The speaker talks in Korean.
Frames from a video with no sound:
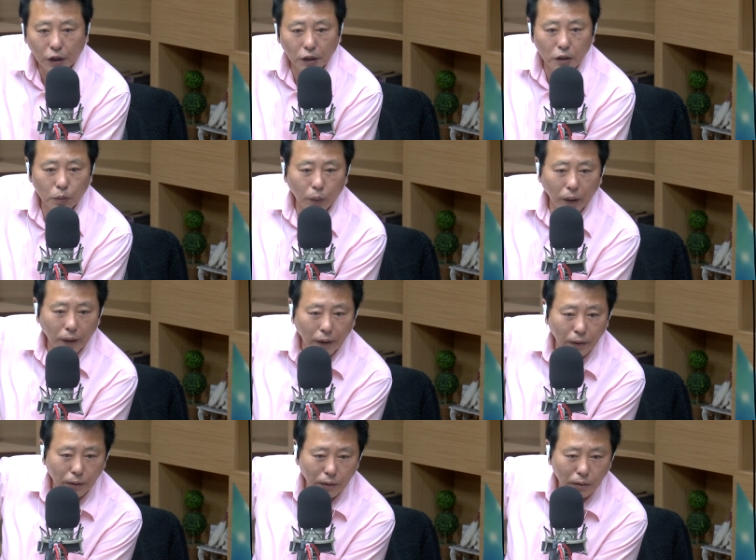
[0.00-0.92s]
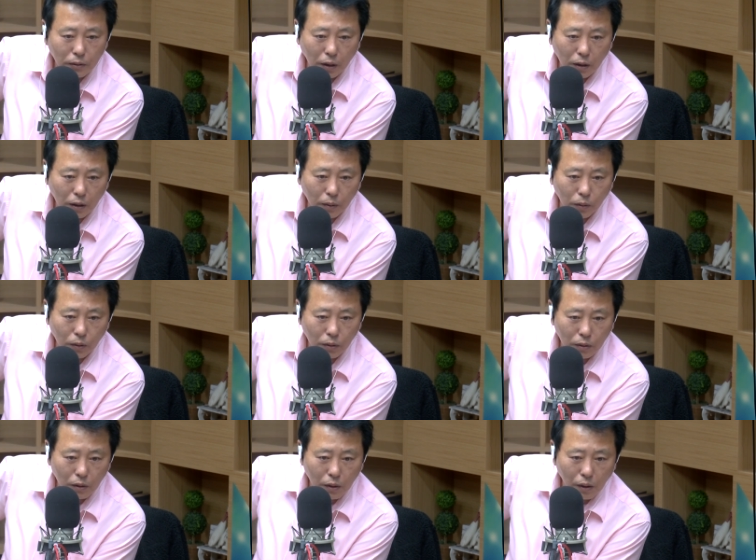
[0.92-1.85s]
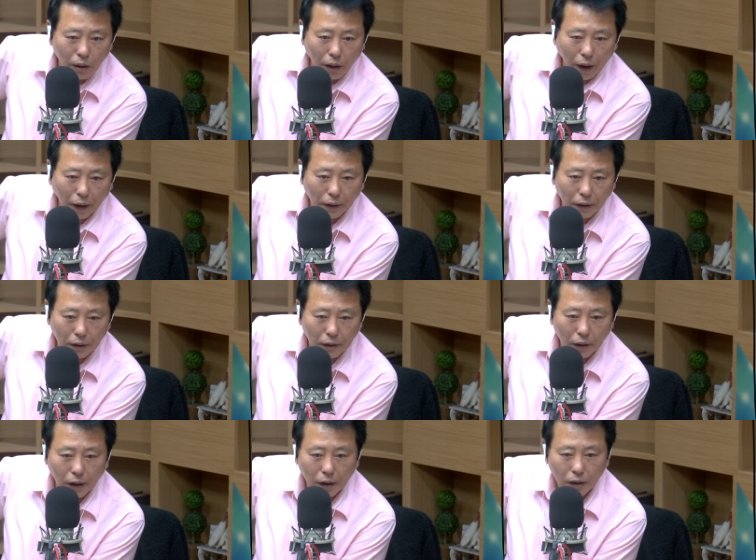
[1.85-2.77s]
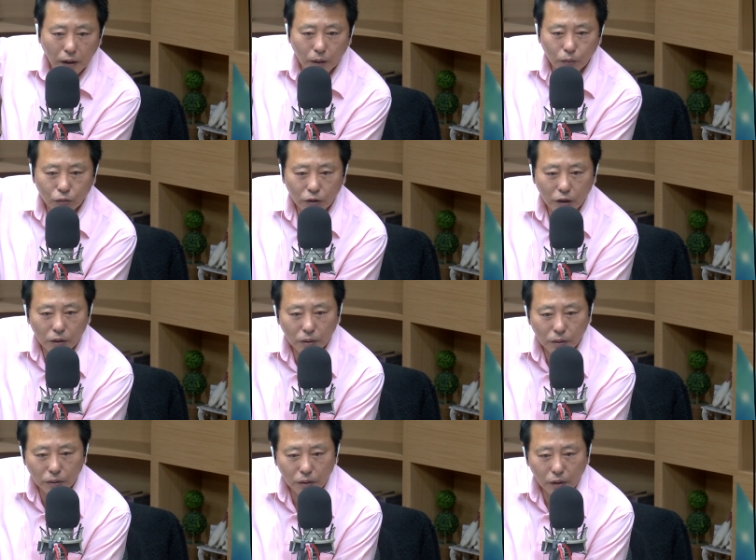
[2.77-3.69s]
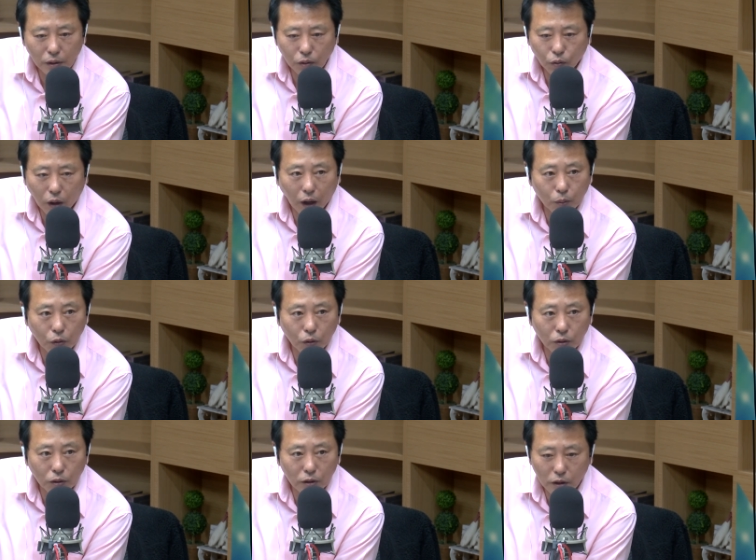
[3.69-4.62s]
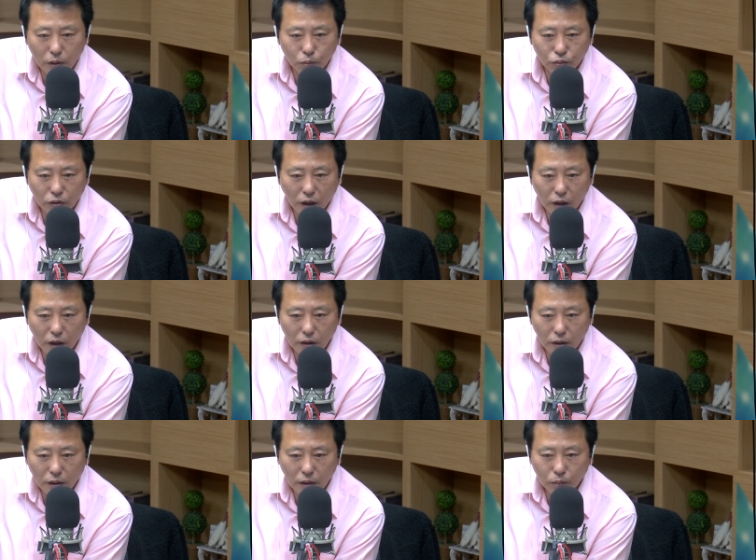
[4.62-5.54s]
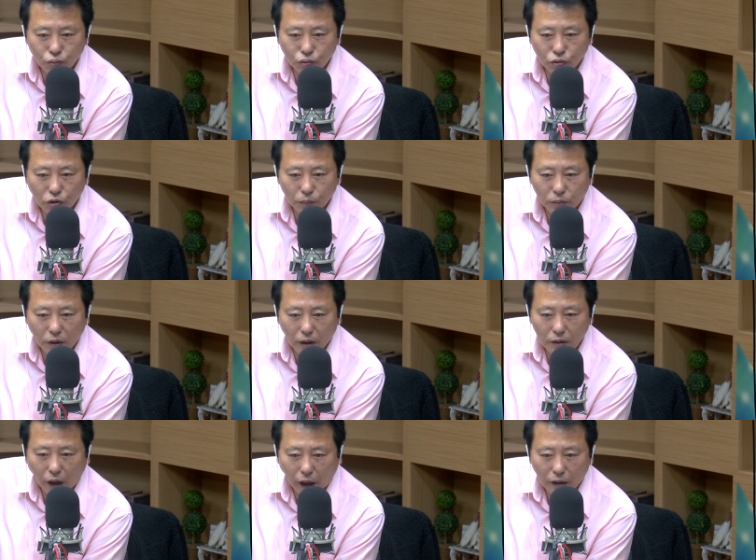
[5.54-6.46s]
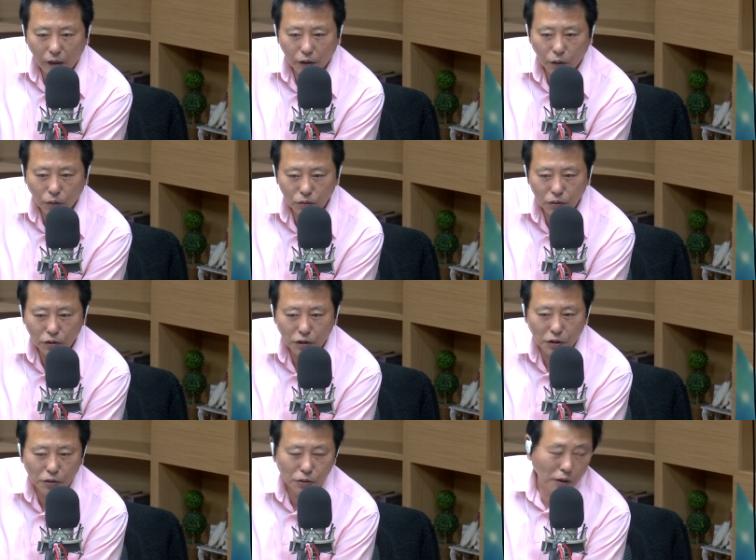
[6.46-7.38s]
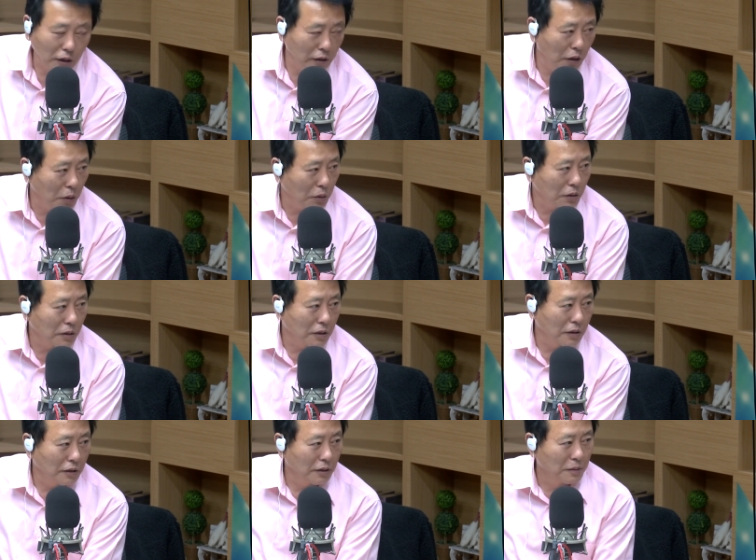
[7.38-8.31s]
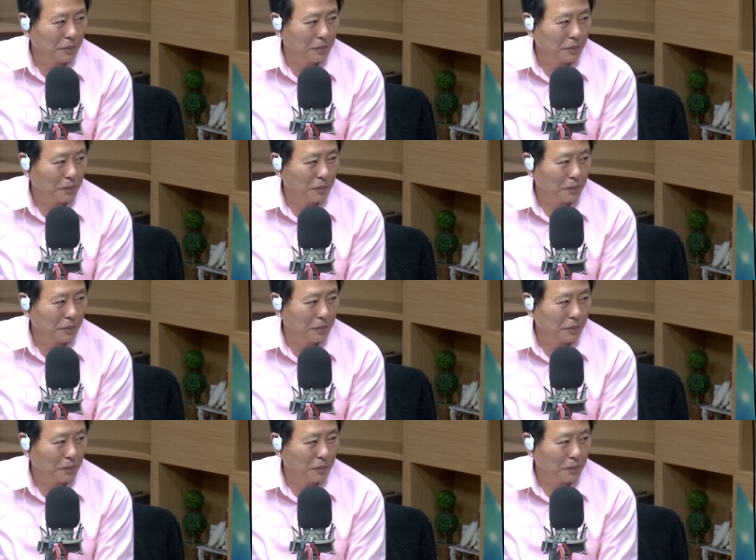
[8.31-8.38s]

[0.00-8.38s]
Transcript: 게시판에요. 네네. 잠깐만. 네. 에릭이라는 분께서 화면을 이분할하니까 무겁당 당내 경선 아. 치르는 것 같아요. 크크.